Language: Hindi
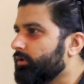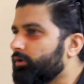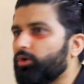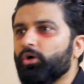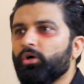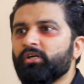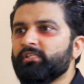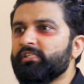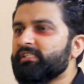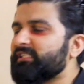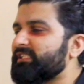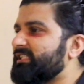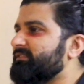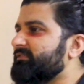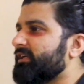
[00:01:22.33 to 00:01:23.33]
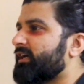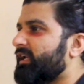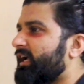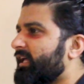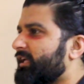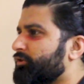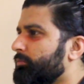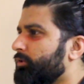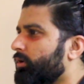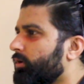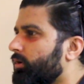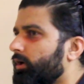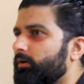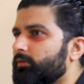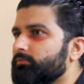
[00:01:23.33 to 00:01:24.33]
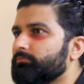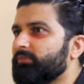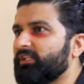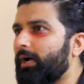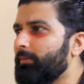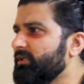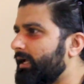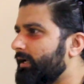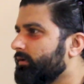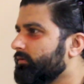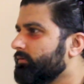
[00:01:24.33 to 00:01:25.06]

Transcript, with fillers: कौन इंसान वर्ग ला रहा है तुम लोगों को बता दे